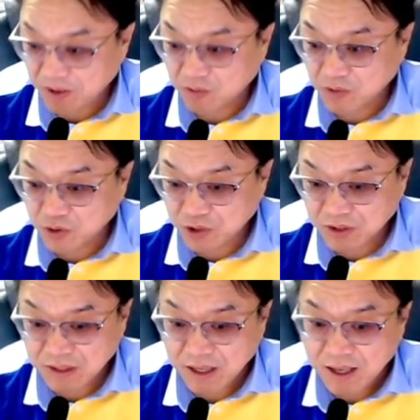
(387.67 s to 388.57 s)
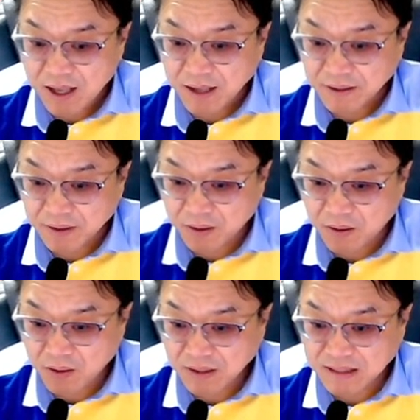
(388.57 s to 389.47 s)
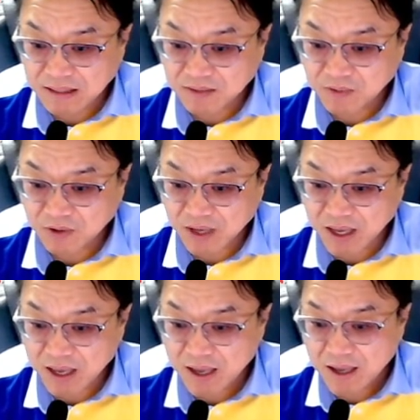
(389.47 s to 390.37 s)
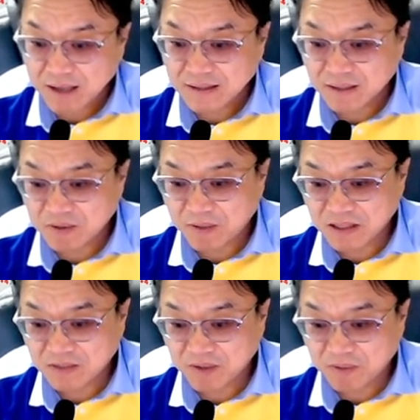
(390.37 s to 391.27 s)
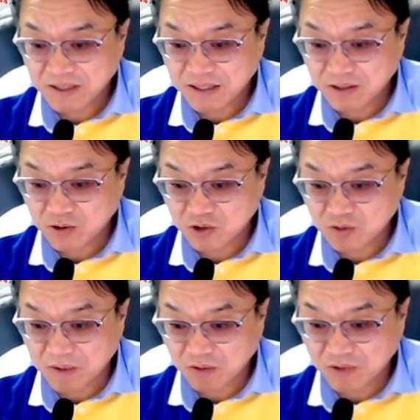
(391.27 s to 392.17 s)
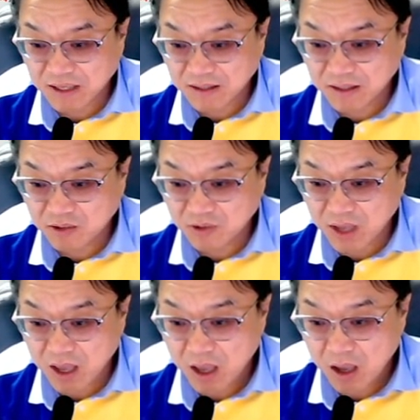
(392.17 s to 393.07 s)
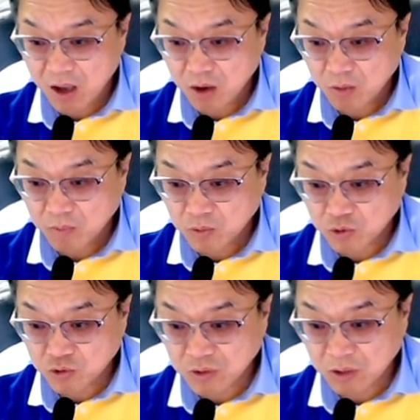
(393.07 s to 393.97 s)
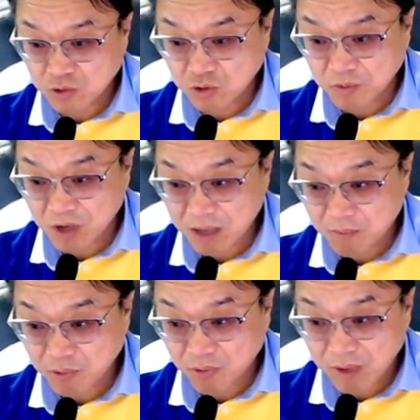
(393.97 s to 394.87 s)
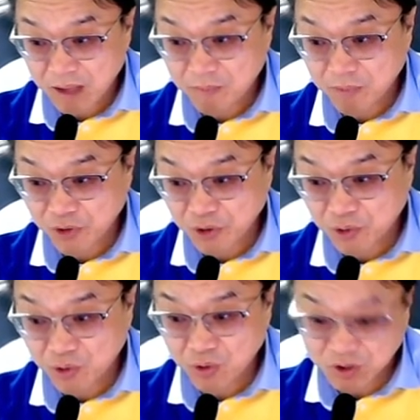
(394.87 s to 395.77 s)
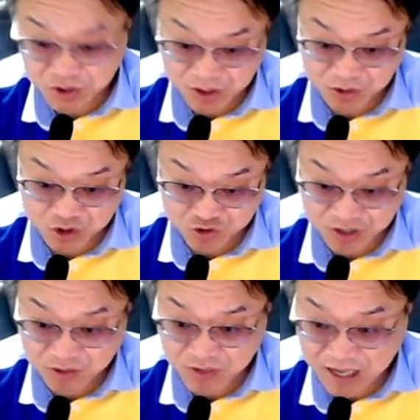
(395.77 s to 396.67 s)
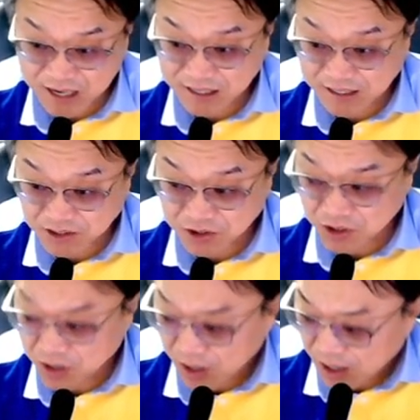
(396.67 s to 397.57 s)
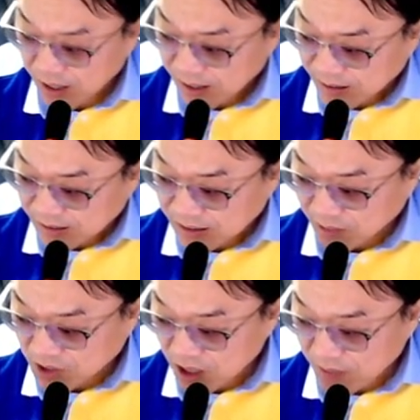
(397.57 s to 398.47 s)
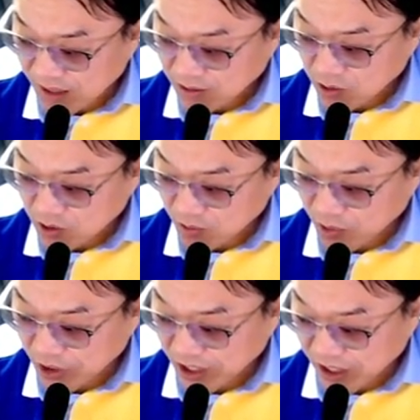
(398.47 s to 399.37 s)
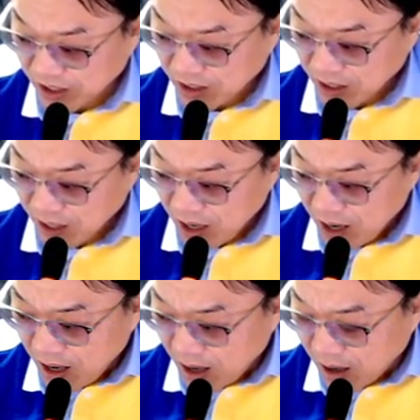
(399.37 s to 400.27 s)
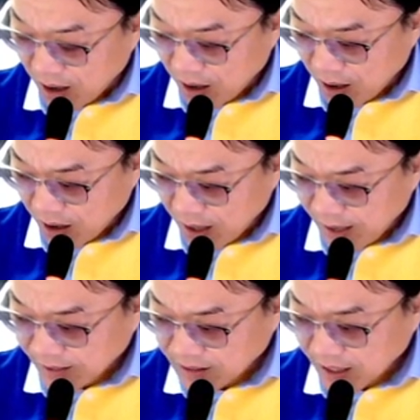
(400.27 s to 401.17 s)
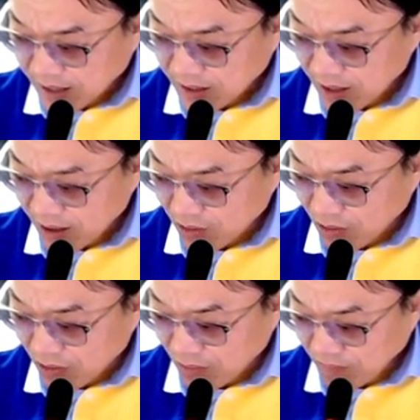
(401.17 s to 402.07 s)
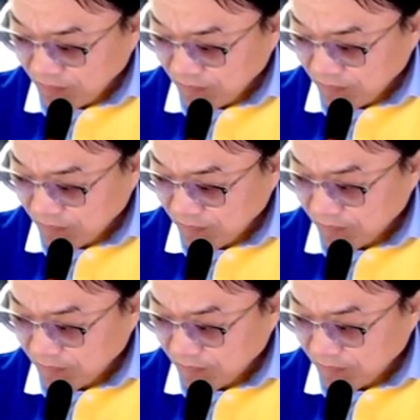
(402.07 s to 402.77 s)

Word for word: KB금융은 여기 상승폭에 38.2% 조정을 받고 난 이후에 조정 다운 조정 별로 안, 보, 안 보이고 그대로 스트레이트로 강하게 갔죠. 그 다음 절반 조정 보인 어, SK텔레콤